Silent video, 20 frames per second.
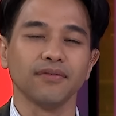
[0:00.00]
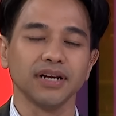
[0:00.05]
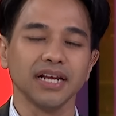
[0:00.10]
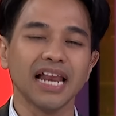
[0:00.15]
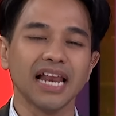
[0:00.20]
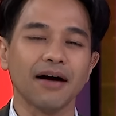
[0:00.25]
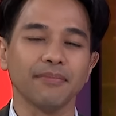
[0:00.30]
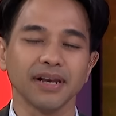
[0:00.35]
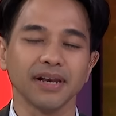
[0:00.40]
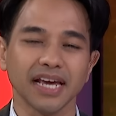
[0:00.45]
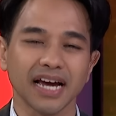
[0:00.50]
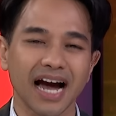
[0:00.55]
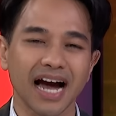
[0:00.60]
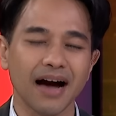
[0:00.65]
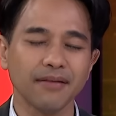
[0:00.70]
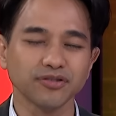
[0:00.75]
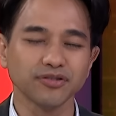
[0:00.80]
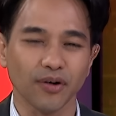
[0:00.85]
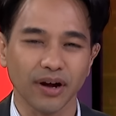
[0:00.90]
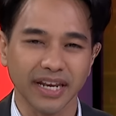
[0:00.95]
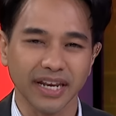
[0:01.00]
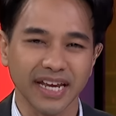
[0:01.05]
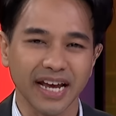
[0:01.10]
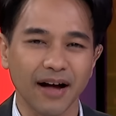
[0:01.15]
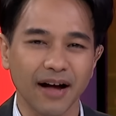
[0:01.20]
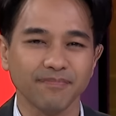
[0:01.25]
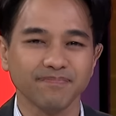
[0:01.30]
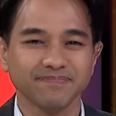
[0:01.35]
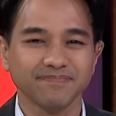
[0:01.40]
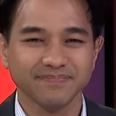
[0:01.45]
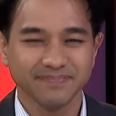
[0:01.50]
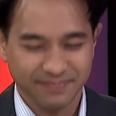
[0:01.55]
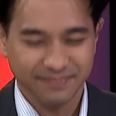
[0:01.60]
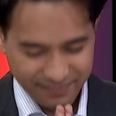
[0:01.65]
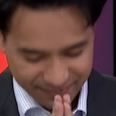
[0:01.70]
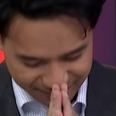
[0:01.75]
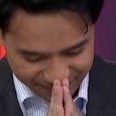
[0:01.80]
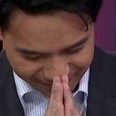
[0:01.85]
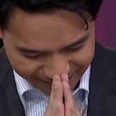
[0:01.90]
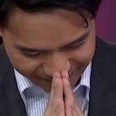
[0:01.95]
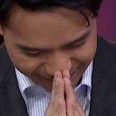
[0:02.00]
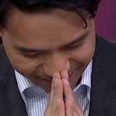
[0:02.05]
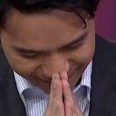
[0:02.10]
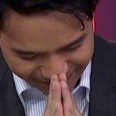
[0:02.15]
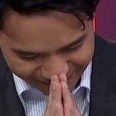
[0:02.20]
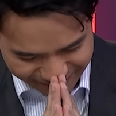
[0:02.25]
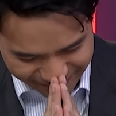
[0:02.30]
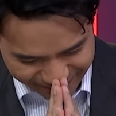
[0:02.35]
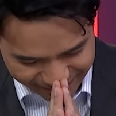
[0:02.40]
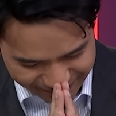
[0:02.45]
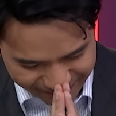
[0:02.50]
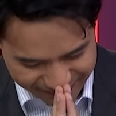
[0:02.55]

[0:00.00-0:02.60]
วันนี้ลาไปเลยครับสวัสดีครับครับสวัสดีครับ